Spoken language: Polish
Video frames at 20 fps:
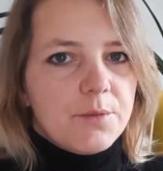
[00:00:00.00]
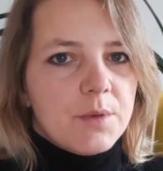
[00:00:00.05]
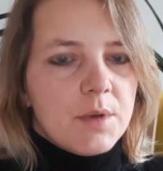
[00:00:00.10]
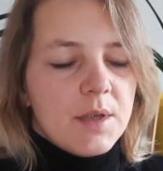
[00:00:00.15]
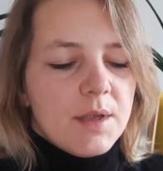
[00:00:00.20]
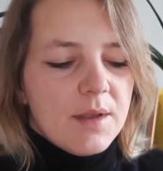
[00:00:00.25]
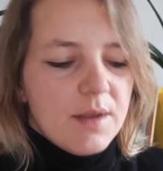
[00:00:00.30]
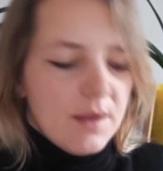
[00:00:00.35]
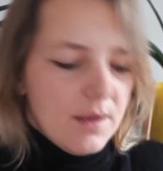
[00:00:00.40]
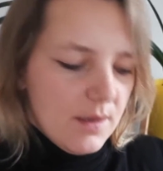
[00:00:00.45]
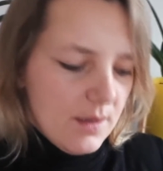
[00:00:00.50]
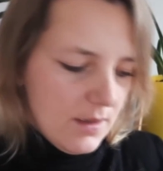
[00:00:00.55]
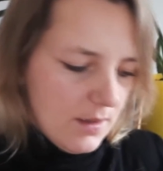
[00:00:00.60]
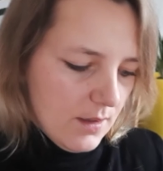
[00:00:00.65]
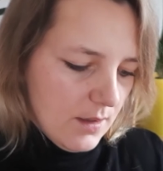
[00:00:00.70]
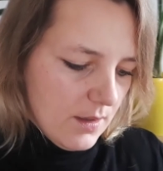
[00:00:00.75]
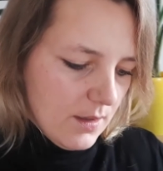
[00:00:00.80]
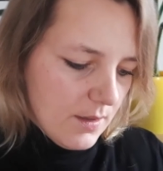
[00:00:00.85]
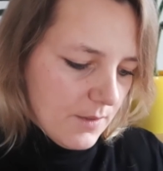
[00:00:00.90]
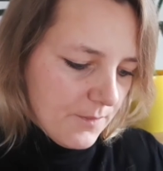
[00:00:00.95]
Y,
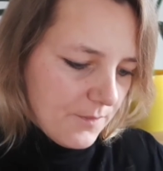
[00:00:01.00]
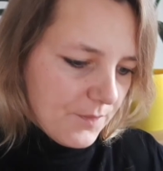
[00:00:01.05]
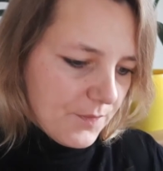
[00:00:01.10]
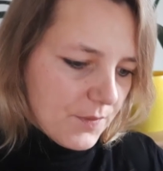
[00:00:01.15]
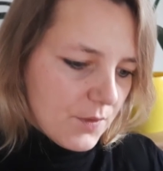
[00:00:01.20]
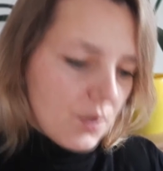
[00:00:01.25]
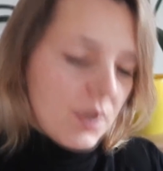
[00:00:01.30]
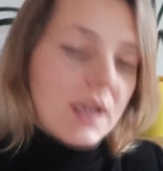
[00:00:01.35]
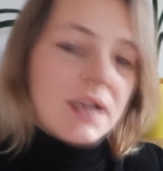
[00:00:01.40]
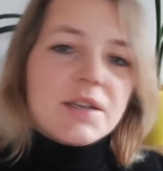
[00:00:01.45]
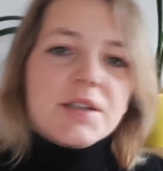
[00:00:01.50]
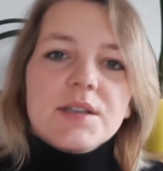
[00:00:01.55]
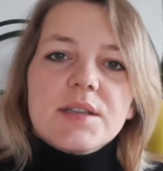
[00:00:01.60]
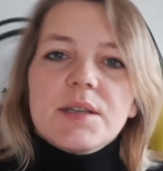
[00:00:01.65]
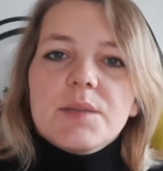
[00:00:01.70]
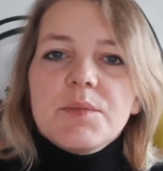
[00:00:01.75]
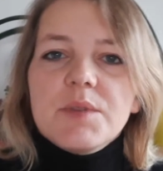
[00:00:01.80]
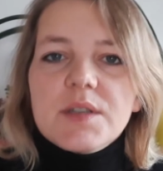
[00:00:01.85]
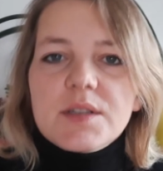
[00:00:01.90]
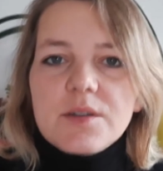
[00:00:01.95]
no ja się z
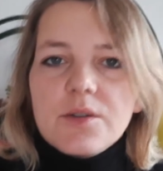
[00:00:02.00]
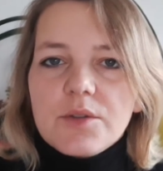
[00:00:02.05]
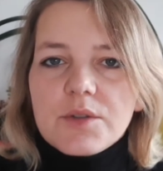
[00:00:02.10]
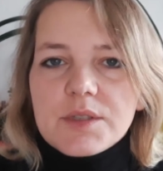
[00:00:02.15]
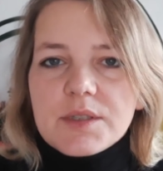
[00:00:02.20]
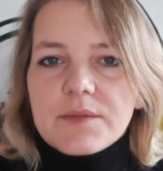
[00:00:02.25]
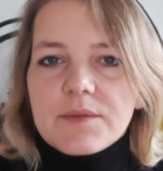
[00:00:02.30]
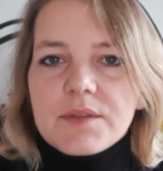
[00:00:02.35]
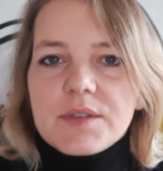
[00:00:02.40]
tym nie zgodzę,